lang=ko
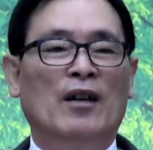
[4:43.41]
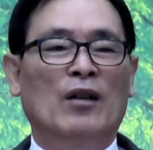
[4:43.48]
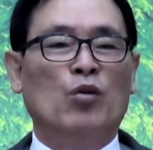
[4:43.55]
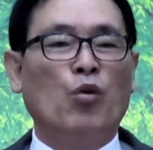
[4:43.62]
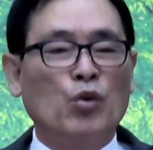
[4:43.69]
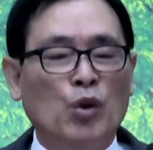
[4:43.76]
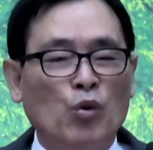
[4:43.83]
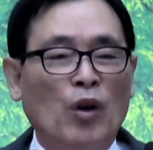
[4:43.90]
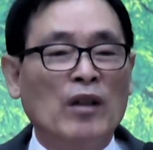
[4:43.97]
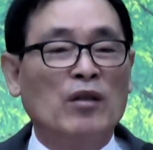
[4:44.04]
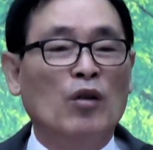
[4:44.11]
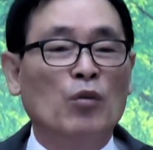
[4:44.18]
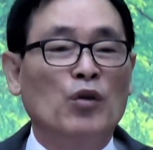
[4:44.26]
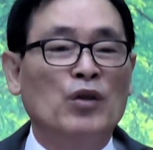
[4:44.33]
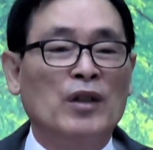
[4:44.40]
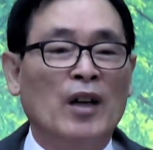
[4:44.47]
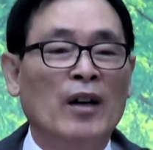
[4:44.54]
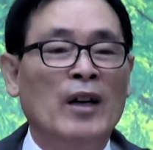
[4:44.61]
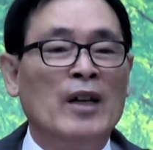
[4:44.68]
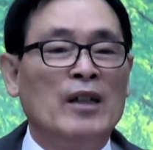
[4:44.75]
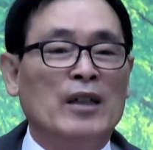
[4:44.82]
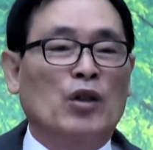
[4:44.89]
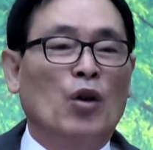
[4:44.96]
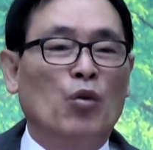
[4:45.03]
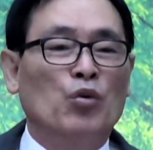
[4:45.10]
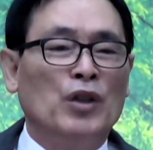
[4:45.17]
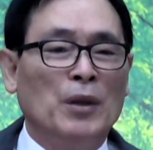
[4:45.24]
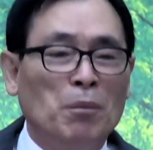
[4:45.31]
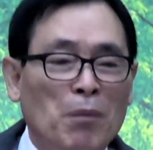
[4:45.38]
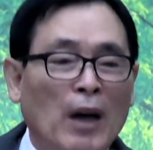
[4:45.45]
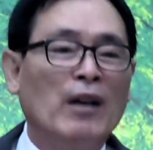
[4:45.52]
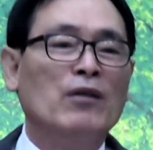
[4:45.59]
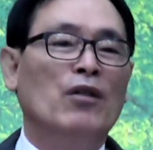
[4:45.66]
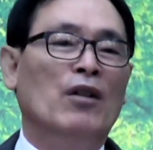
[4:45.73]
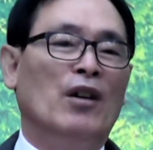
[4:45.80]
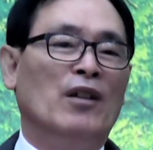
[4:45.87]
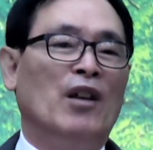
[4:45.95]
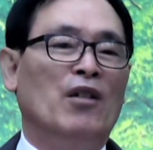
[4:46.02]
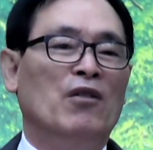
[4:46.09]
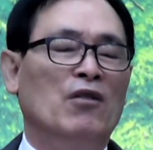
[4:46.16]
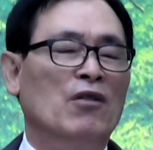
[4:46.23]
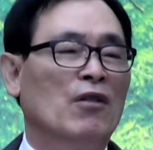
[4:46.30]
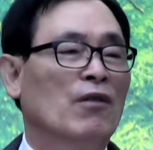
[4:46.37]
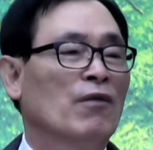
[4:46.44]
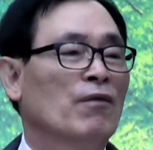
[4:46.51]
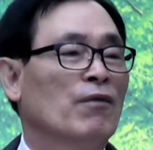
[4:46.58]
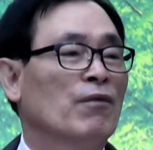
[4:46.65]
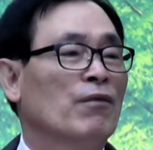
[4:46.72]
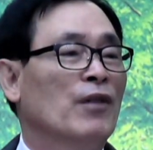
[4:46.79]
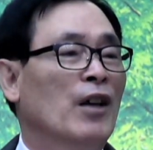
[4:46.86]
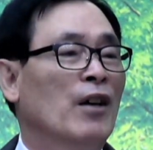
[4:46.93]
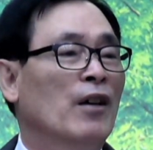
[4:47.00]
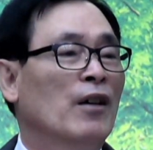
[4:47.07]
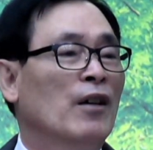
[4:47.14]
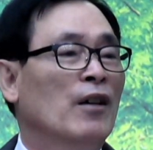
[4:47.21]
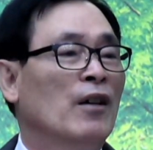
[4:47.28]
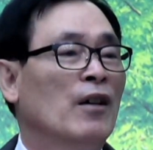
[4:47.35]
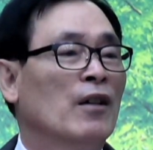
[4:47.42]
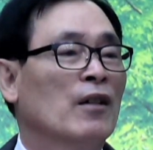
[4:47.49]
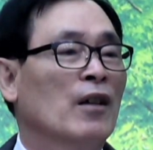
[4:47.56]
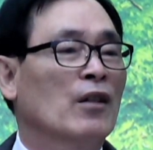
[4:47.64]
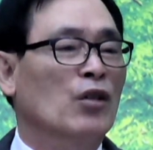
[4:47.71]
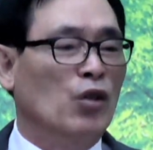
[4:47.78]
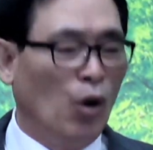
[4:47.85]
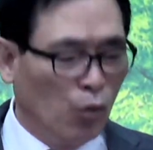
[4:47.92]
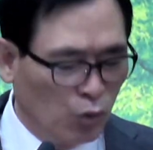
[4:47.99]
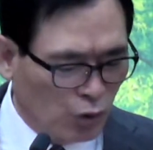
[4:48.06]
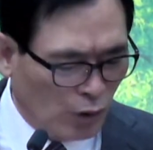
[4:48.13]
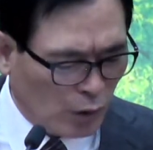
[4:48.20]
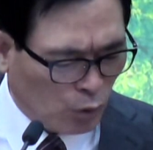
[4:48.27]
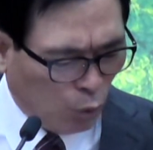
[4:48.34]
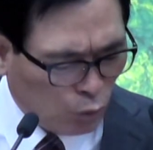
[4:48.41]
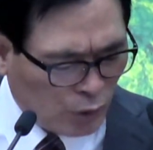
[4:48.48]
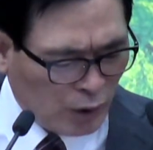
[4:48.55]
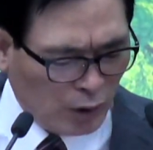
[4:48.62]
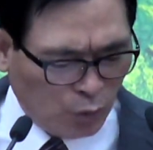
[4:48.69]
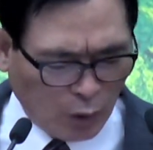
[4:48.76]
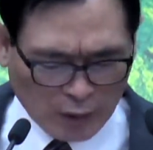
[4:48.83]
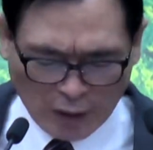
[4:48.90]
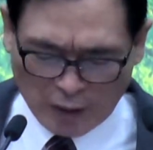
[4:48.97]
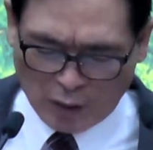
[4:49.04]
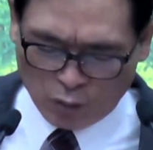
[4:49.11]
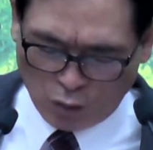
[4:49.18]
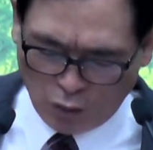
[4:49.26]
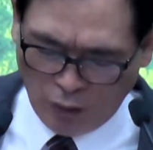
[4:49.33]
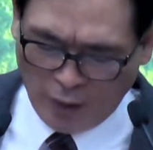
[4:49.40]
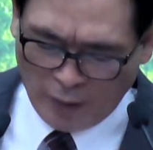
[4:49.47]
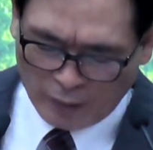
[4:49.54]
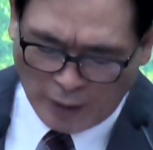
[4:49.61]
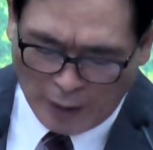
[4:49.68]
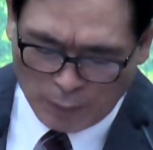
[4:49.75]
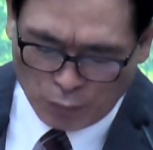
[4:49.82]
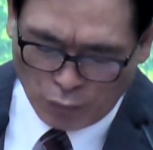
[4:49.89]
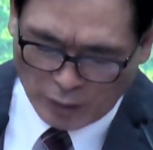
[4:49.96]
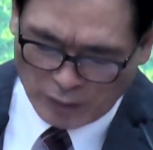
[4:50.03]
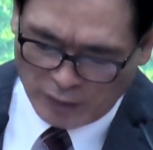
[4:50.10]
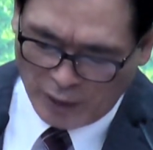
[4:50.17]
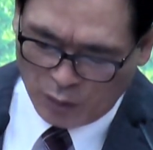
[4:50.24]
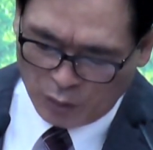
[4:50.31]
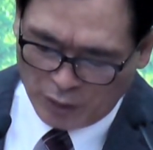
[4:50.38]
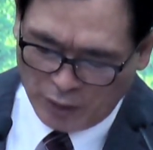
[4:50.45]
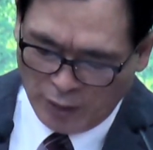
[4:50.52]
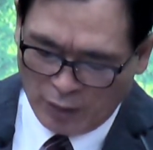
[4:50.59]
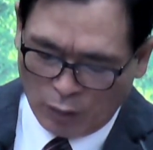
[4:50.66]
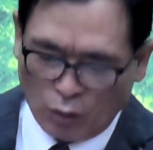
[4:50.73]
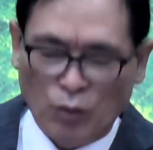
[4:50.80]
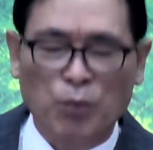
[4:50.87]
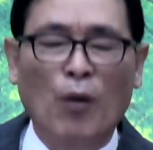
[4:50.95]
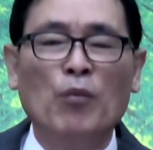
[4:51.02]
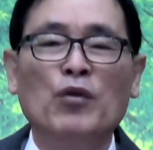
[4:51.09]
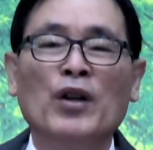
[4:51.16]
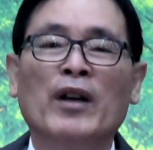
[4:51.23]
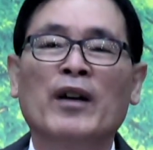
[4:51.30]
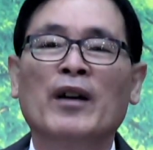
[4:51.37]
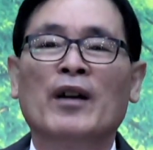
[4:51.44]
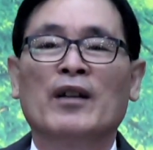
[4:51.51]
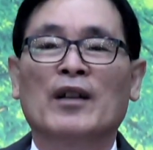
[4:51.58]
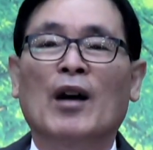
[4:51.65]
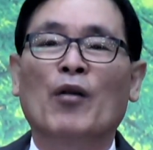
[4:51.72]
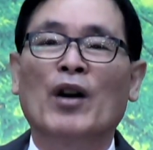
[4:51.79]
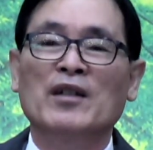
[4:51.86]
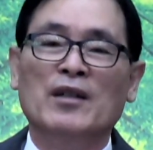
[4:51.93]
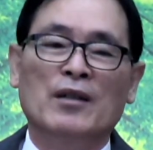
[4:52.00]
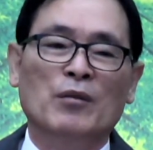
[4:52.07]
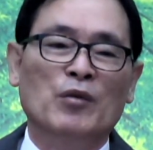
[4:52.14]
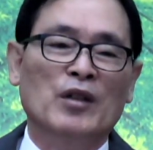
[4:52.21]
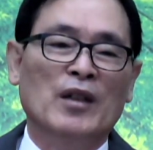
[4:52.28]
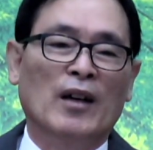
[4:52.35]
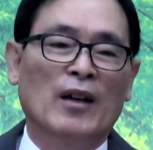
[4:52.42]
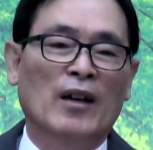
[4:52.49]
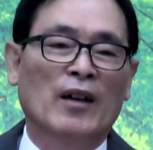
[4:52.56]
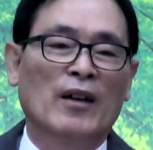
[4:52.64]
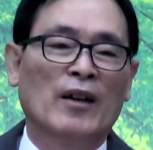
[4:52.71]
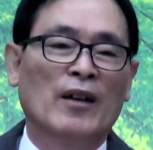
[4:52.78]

속히 오라는 걸 보니까 이제 겨울이 임박한 것 같아요. 네. 그래서 겨울 전에 속히 와달라고 당부하는 내용이 오늘 본문에 나와 있습니다.